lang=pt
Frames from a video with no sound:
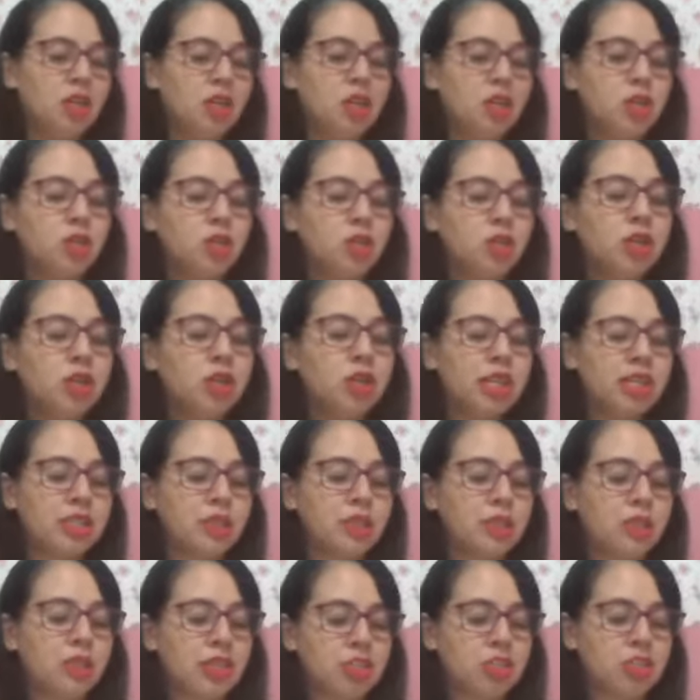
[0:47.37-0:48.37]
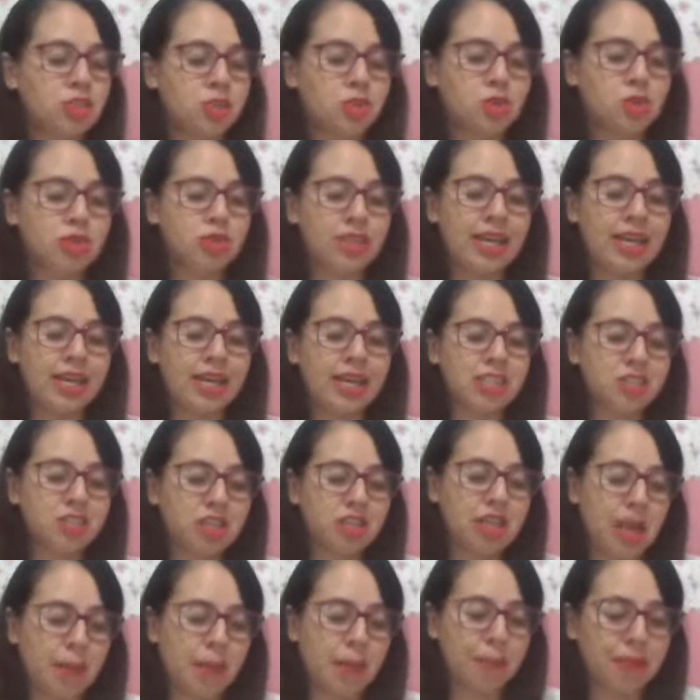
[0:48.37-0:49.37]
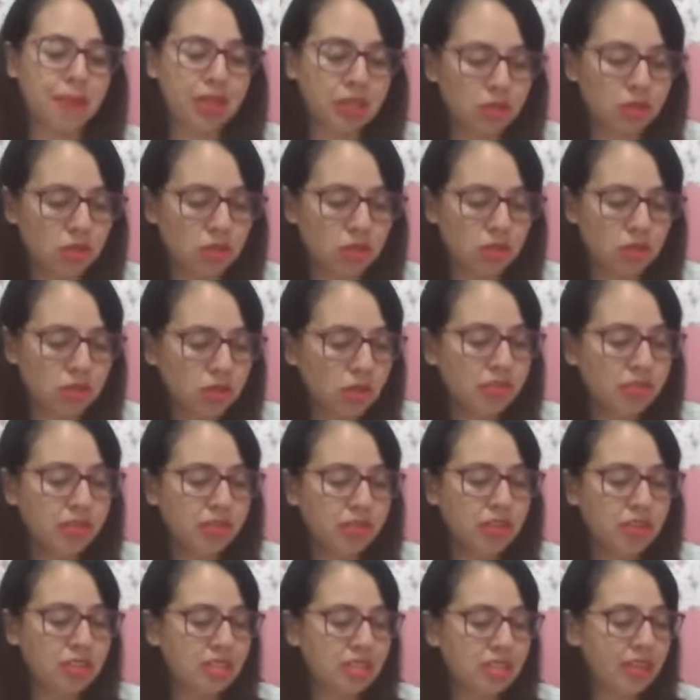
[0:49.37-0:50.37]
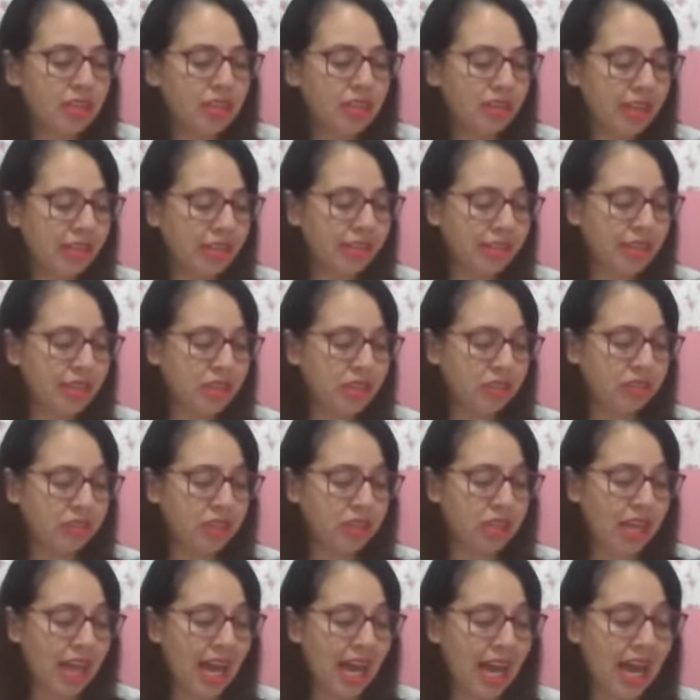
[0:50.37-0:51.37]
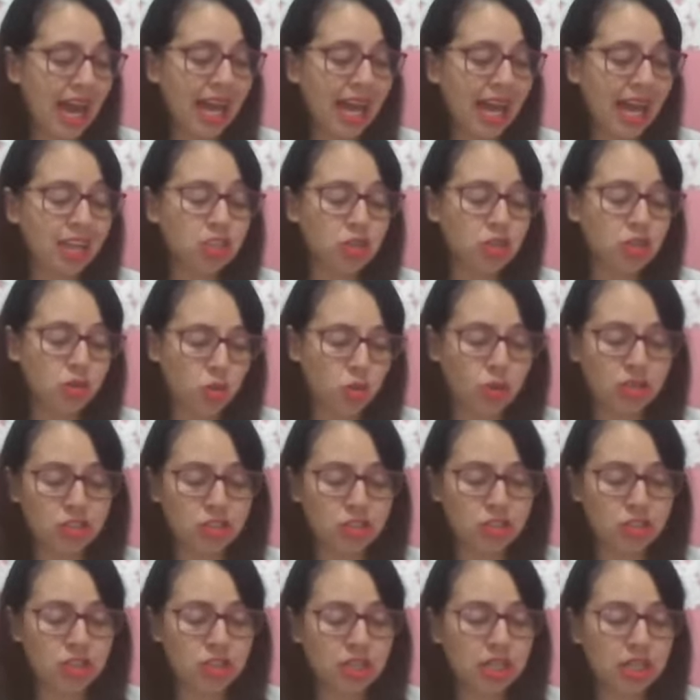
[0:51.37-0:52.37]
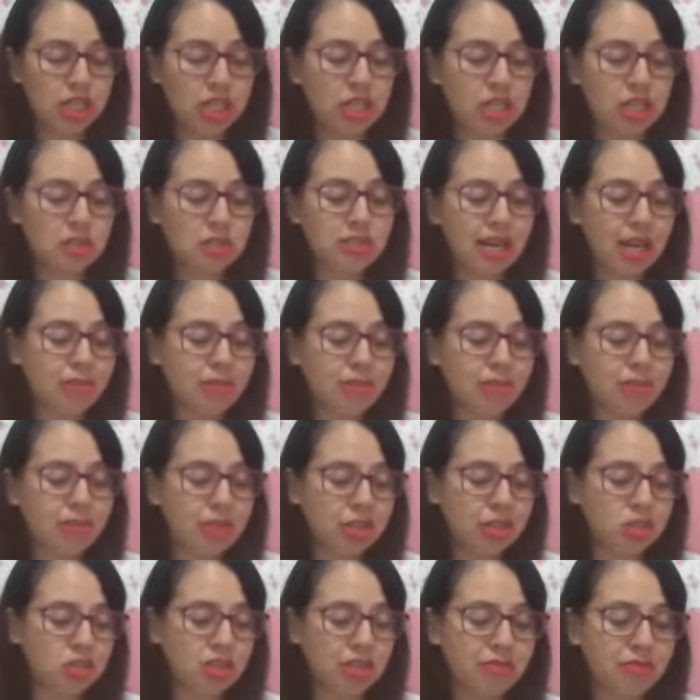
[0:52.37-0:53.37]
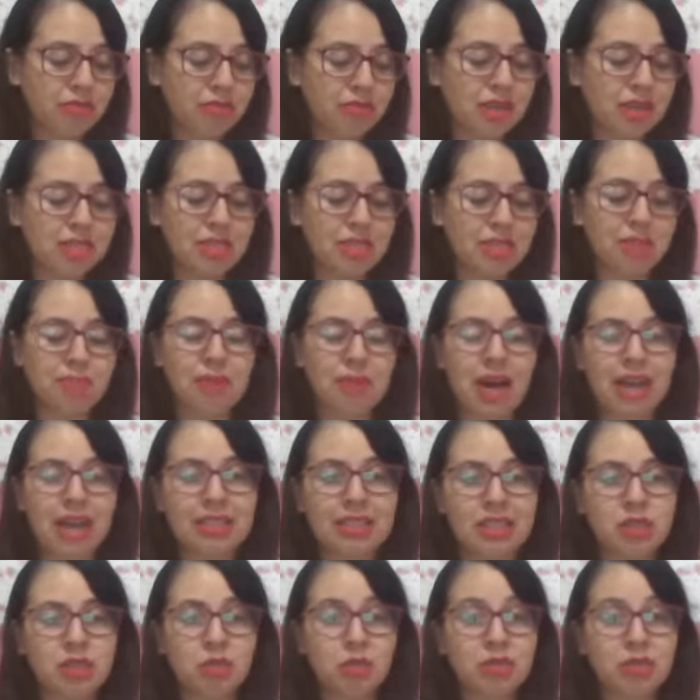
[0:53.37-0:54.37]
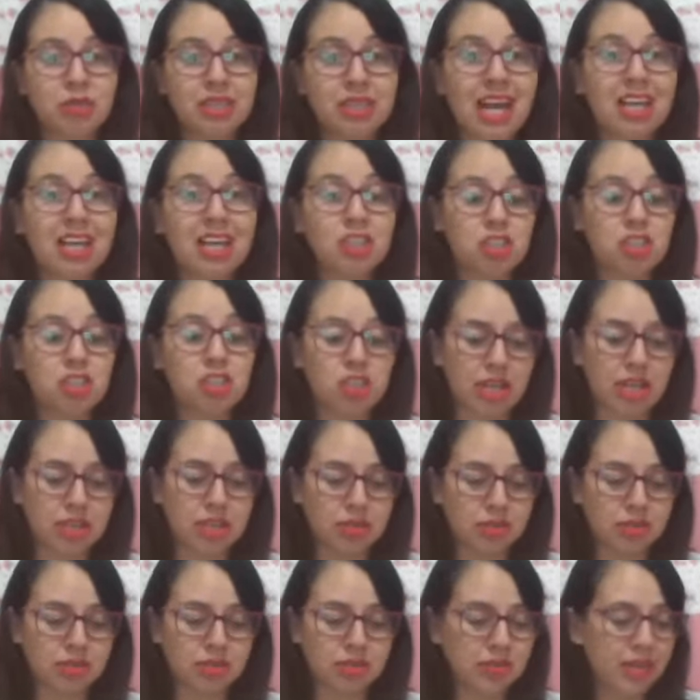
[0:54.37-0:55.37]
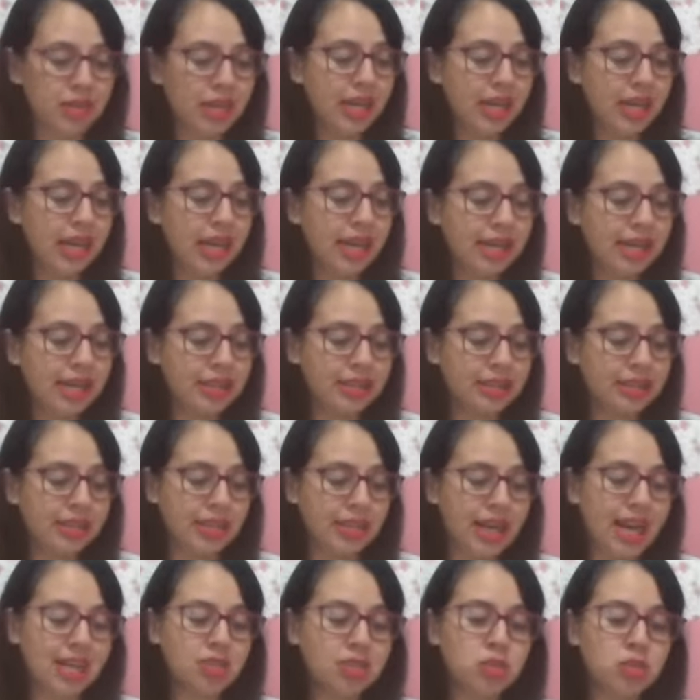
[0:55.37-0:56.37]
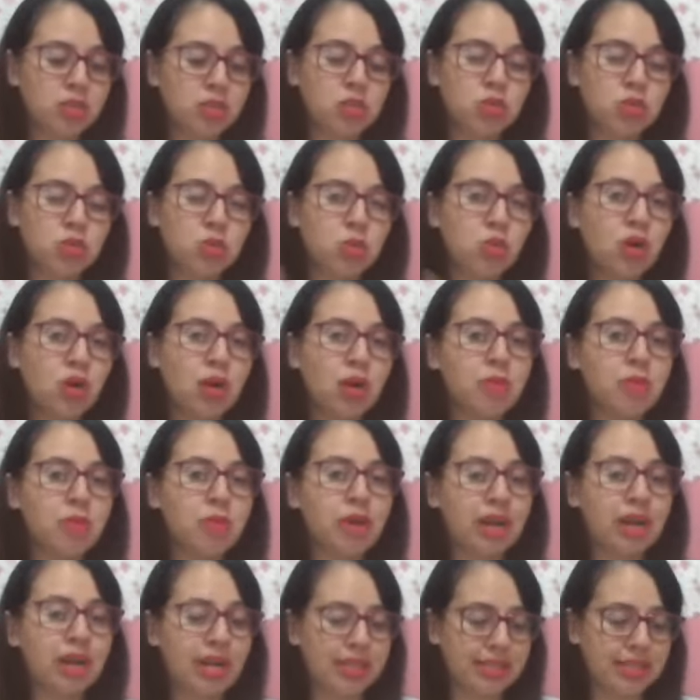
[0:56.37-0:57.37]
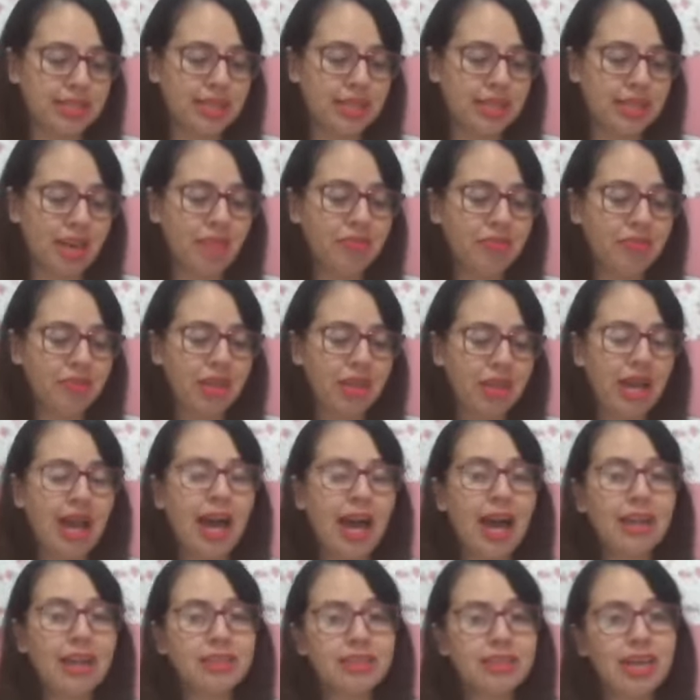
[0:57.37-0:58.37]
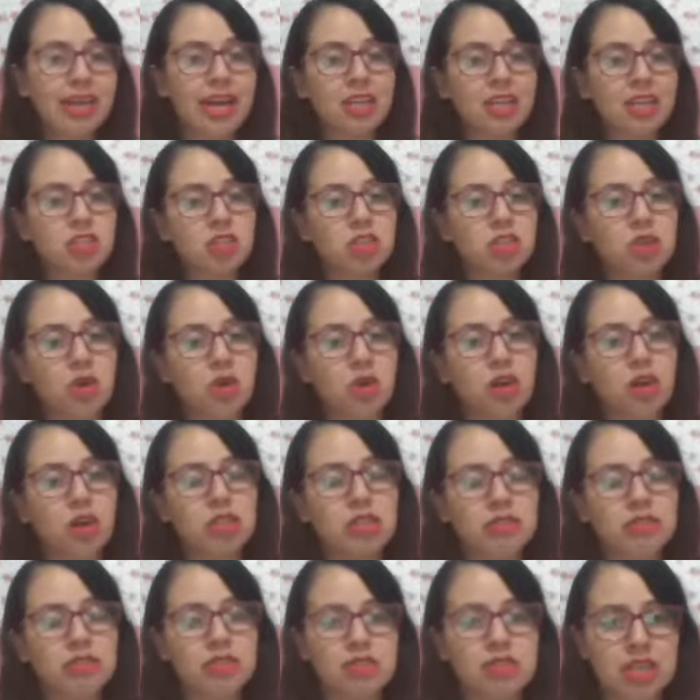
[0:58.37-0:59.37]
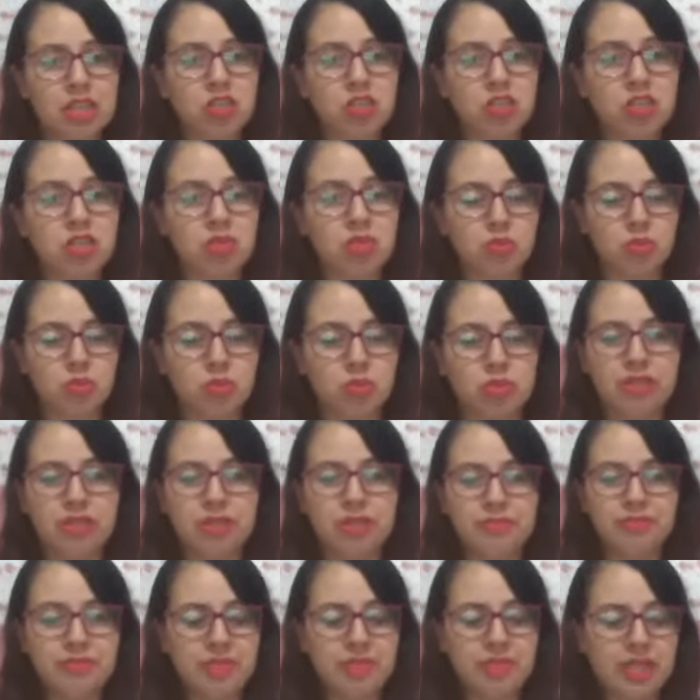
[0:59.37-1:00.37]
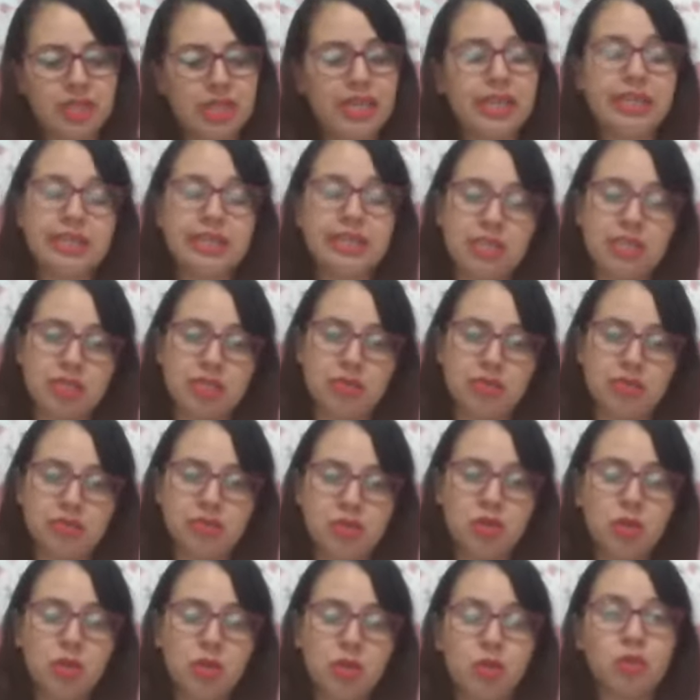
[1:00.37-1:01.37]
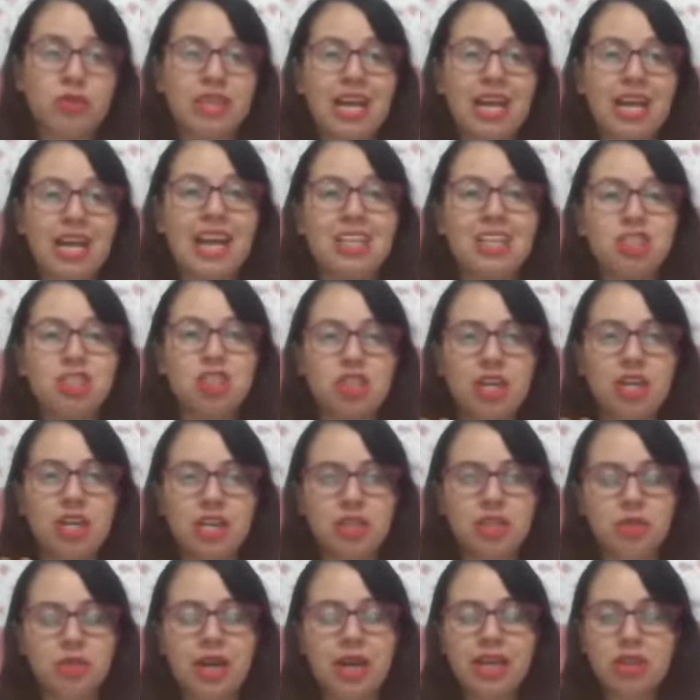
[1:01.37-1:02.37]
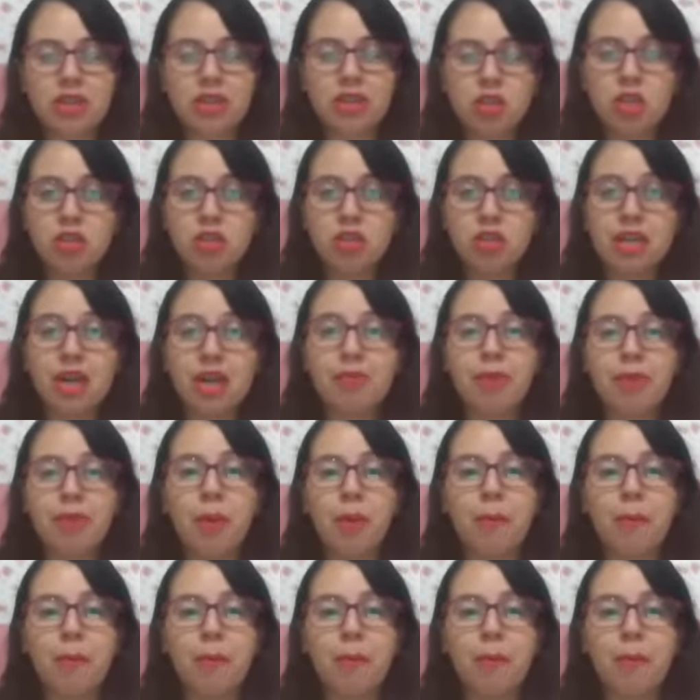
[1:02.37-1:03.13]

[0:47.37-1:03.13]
Durante o estudo deste capítulo, você vai identificar as ruas e os elementos que fazem parte do trajeto entre a sua moradia até a escola onde você estuda. Então, trajeto é todo o caminho